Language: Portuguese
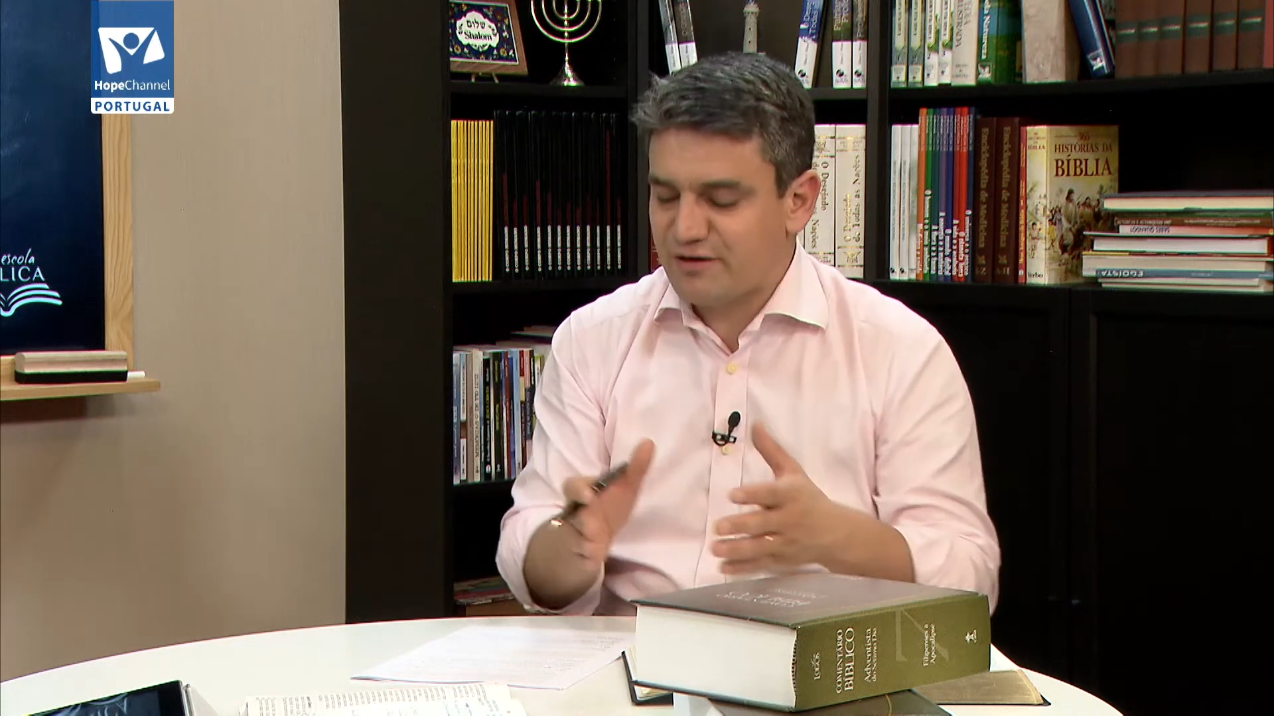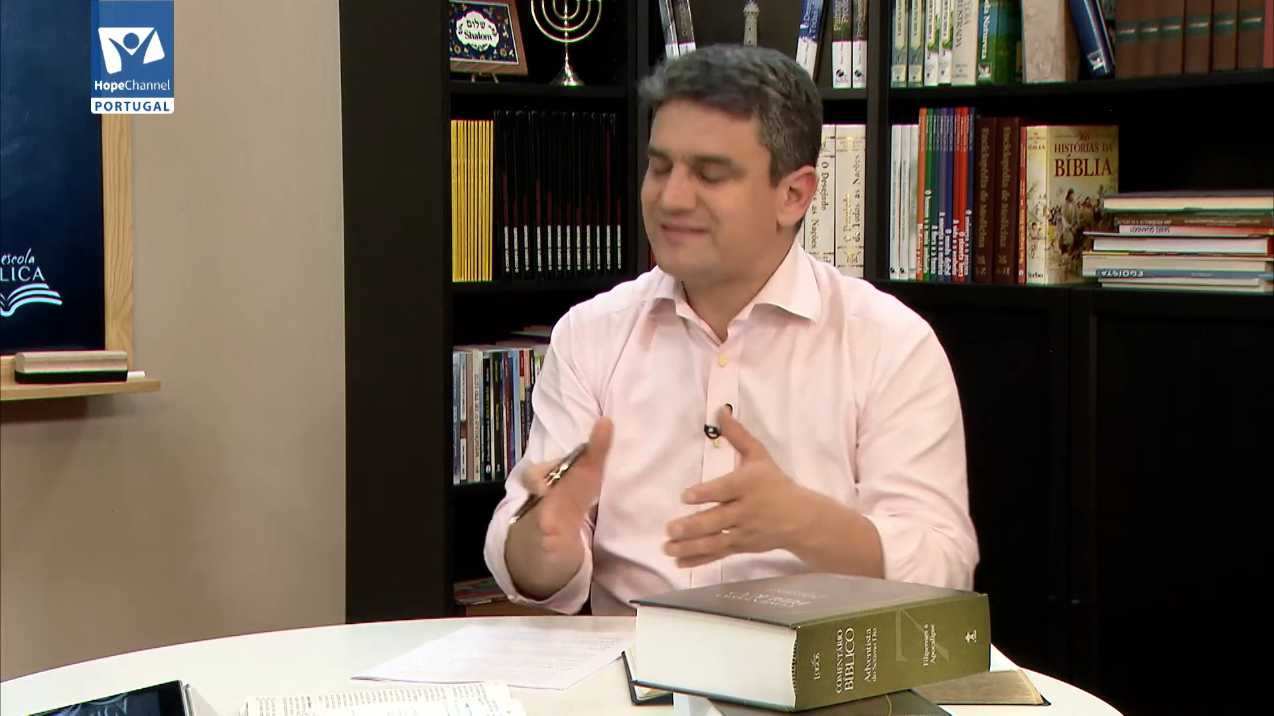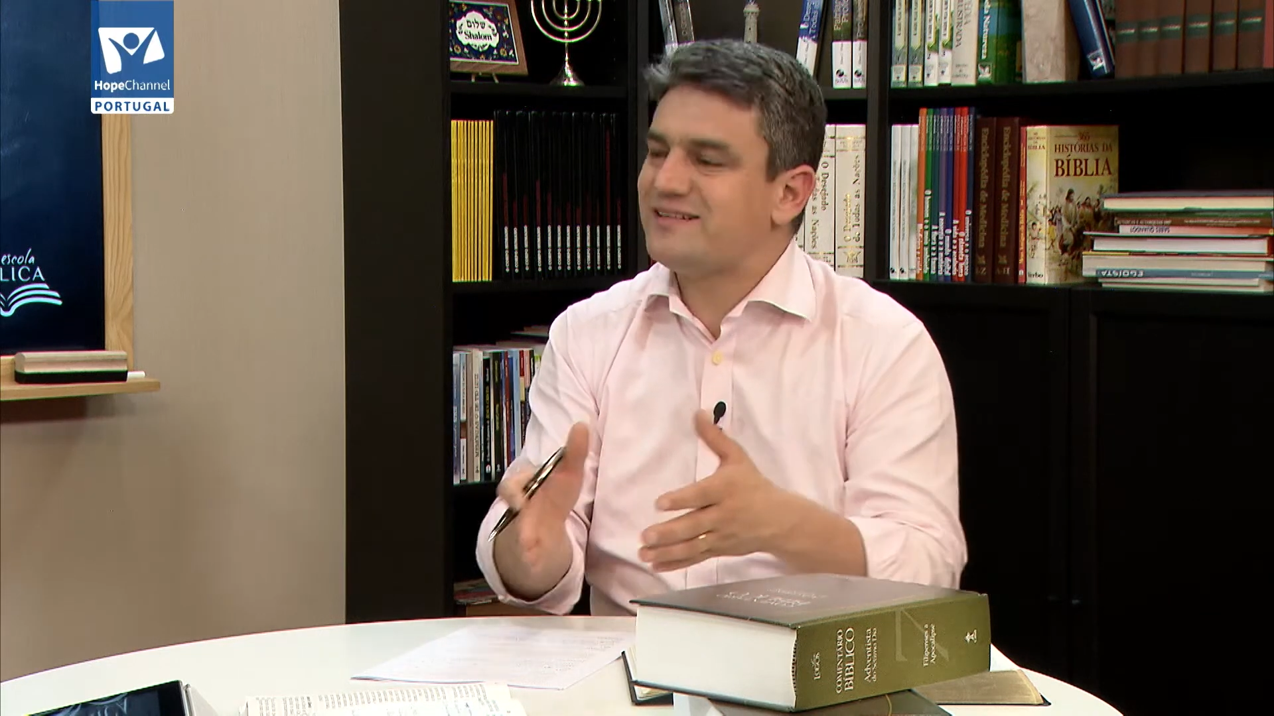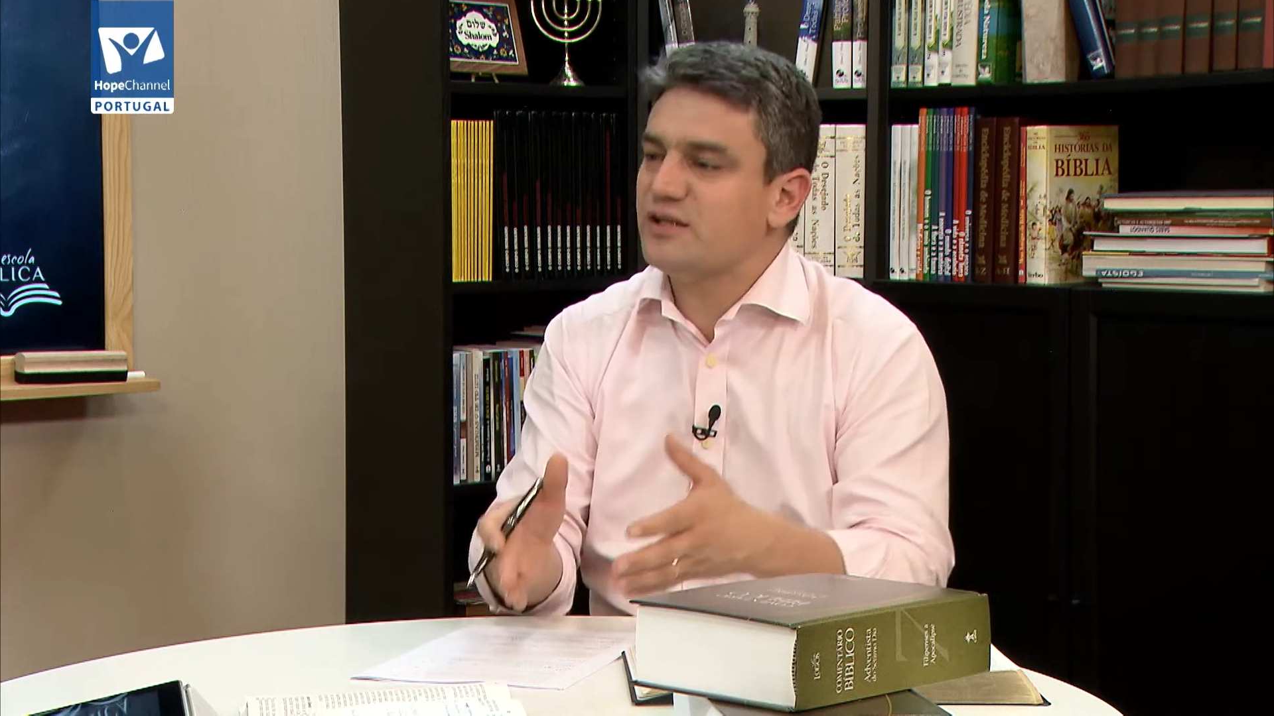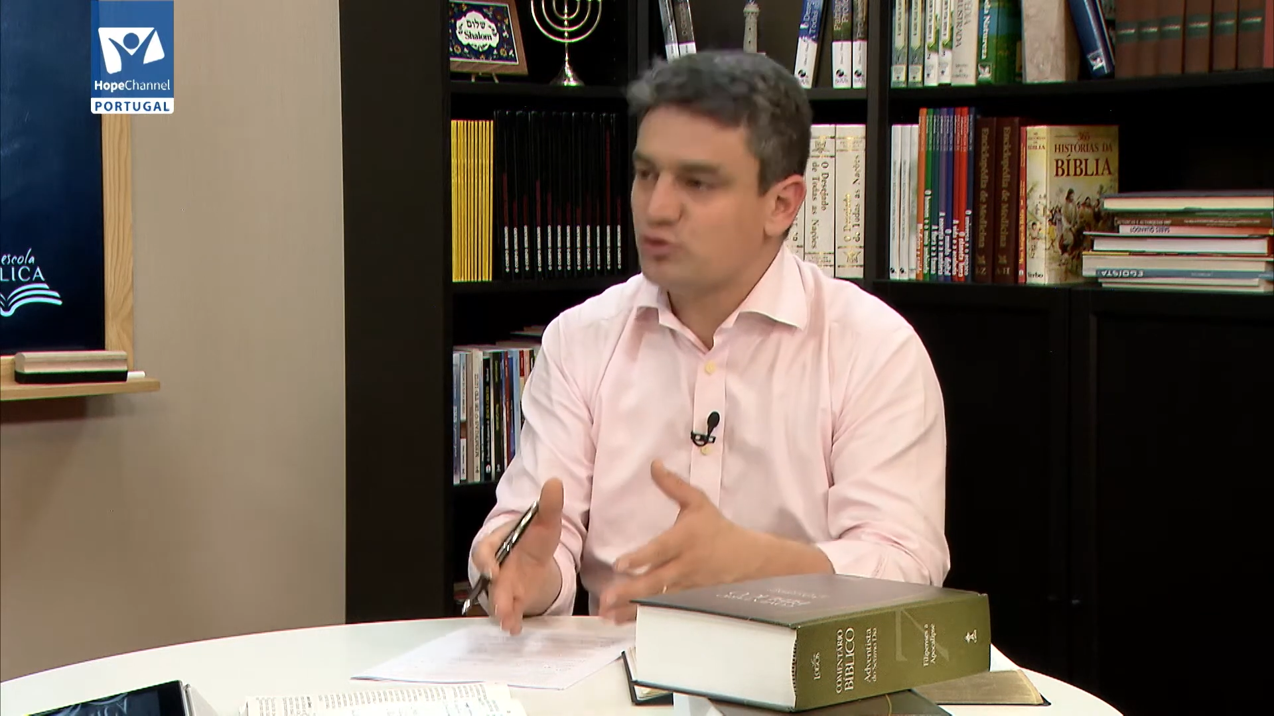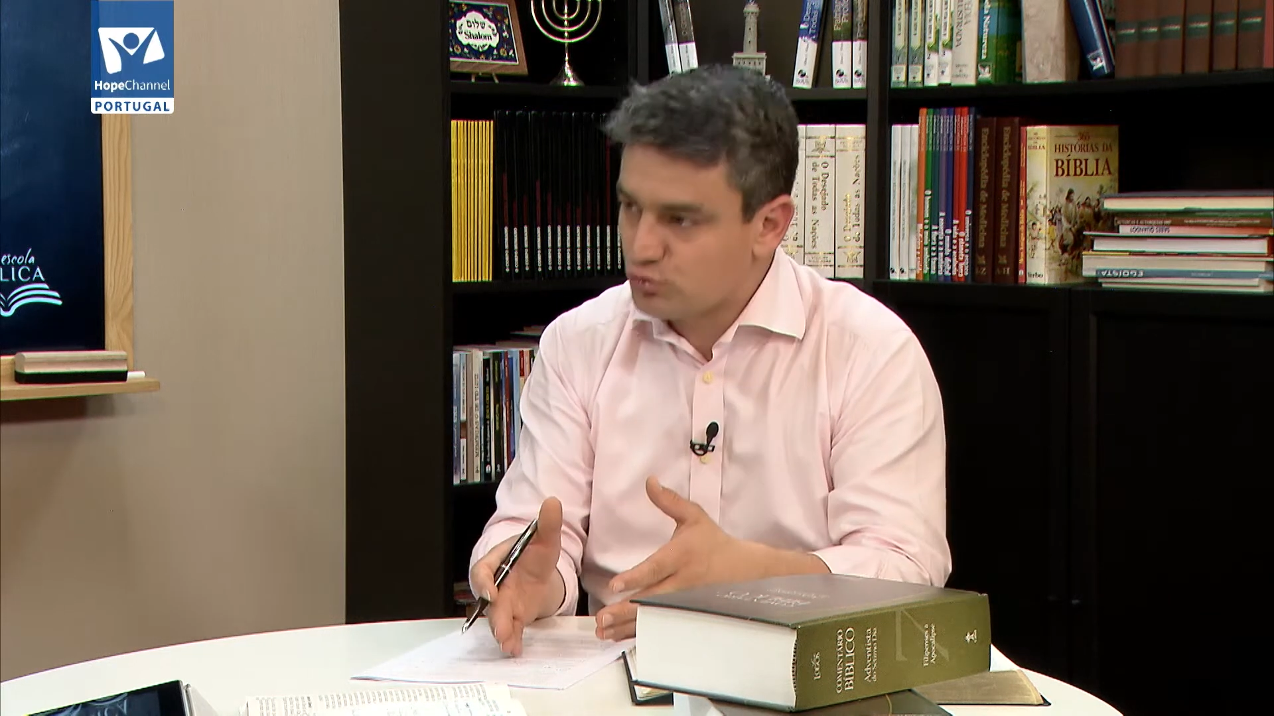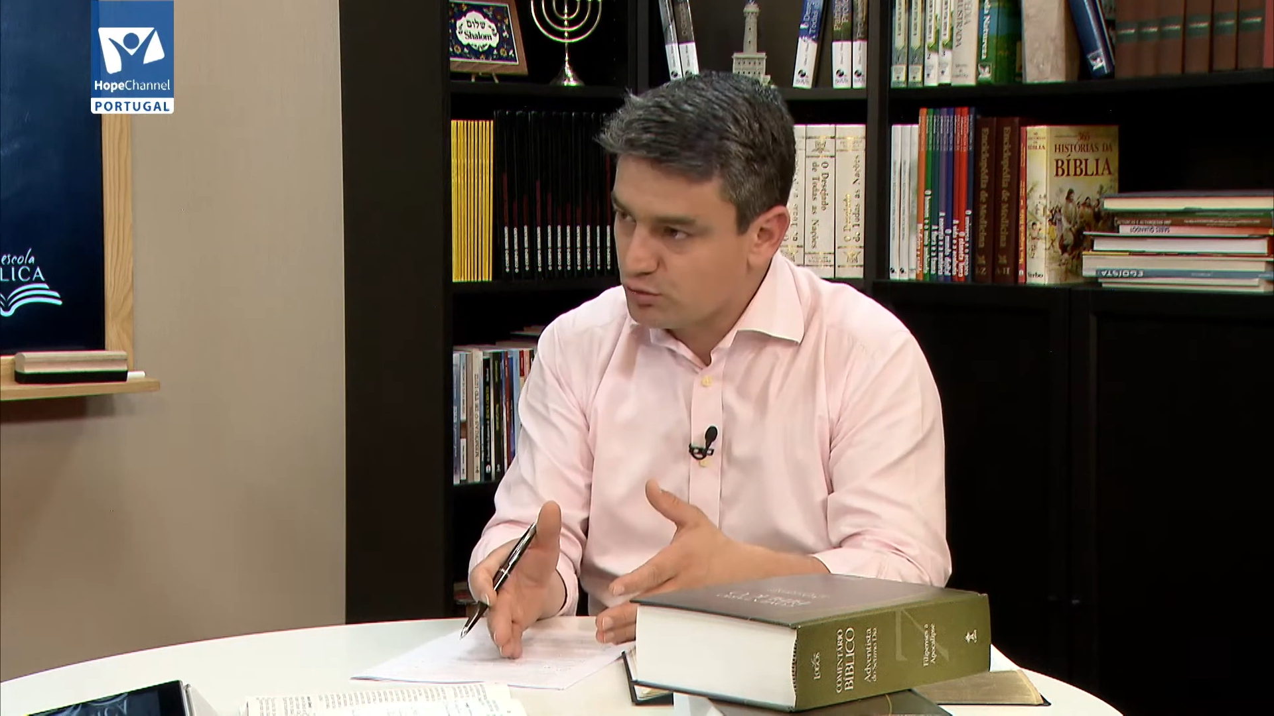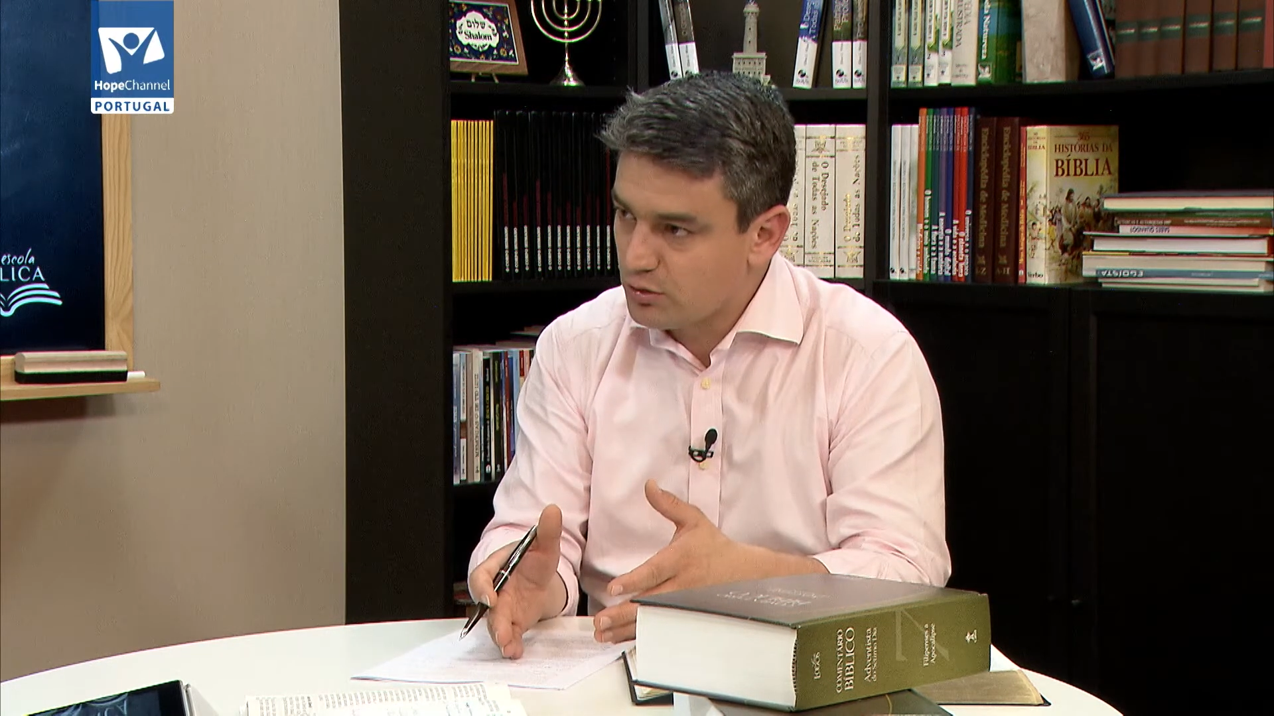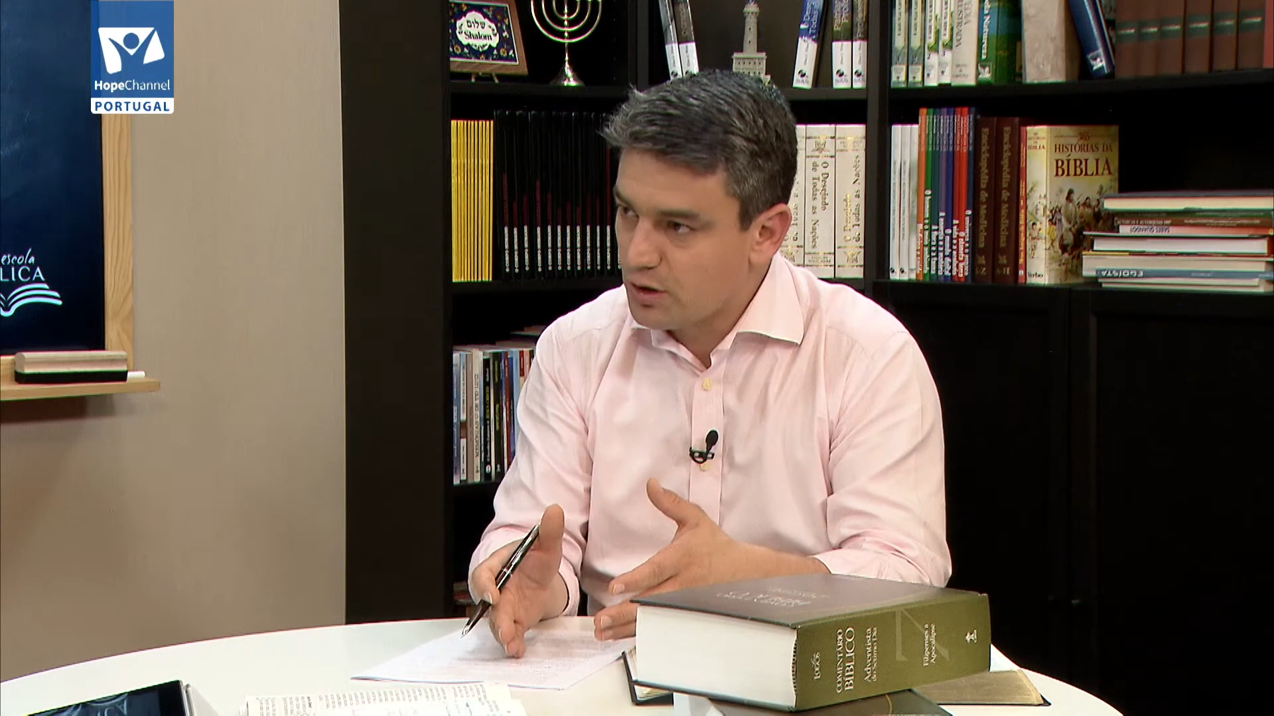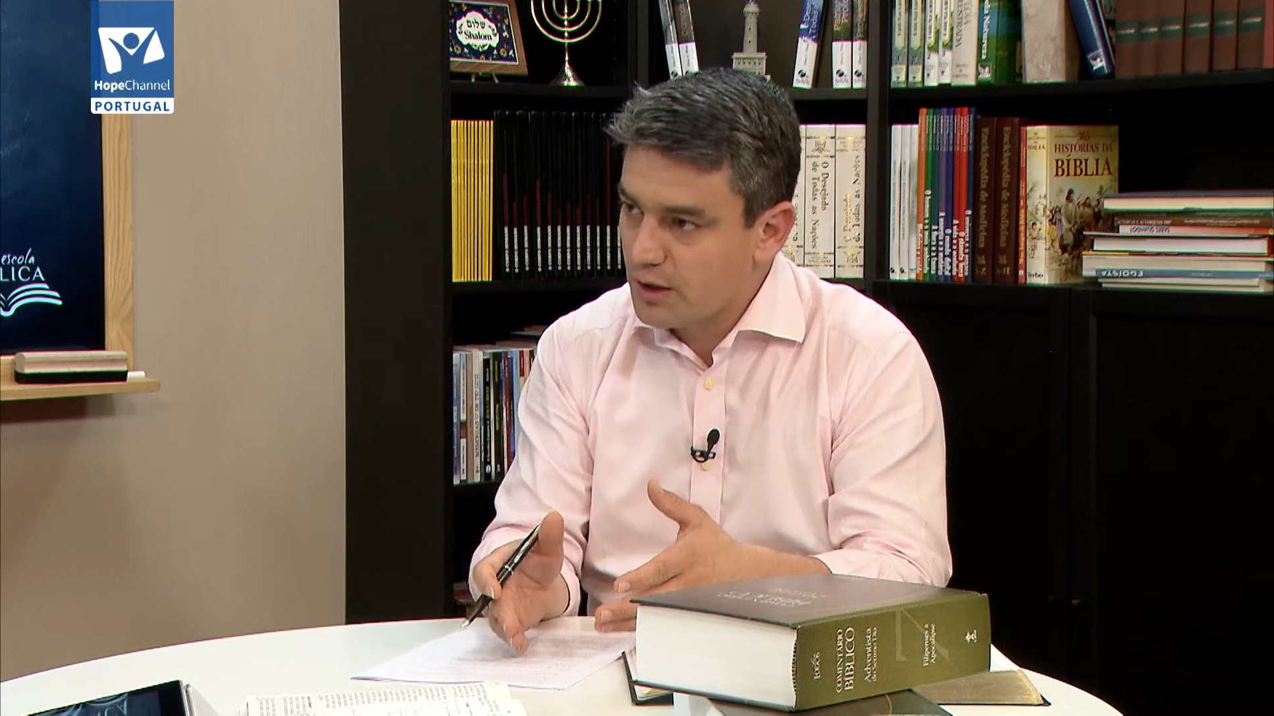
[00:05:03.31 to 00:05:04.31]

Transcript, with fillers: atento